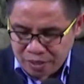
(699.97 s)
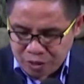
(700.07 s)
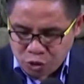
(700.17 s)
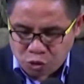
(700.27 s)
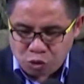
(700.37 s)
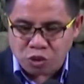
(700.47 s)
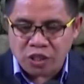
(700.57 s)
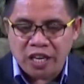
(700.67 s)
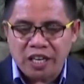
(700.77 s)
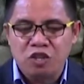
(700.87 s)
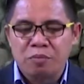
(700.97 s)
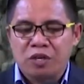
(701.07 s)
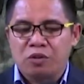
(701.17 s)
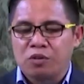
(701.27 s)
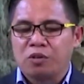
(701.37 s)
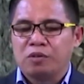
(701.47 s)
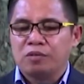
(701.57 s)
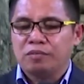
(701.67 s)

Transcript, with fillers: Susi numero uno,